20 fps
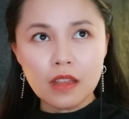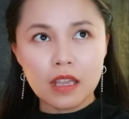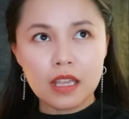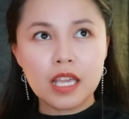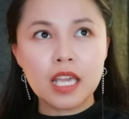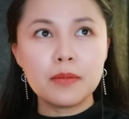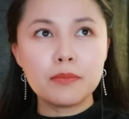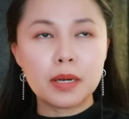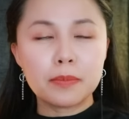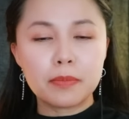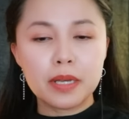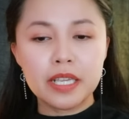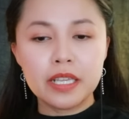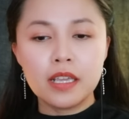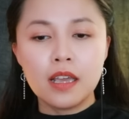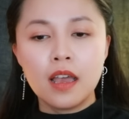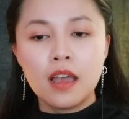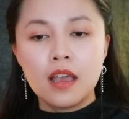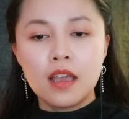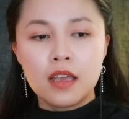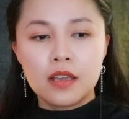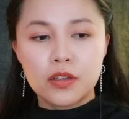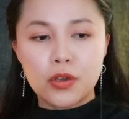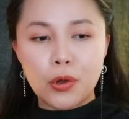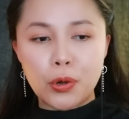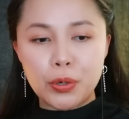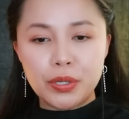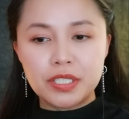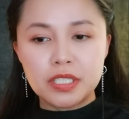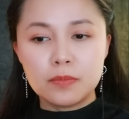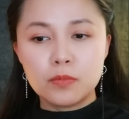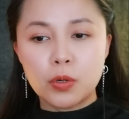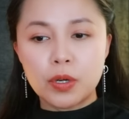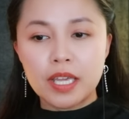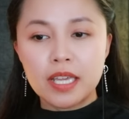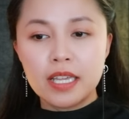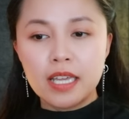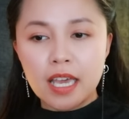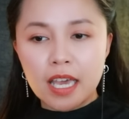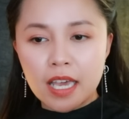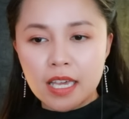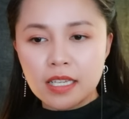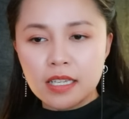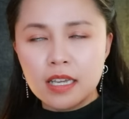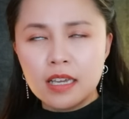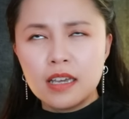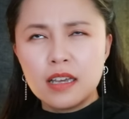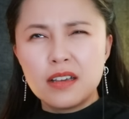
thì khi mà mi ngồi trên một cái ghế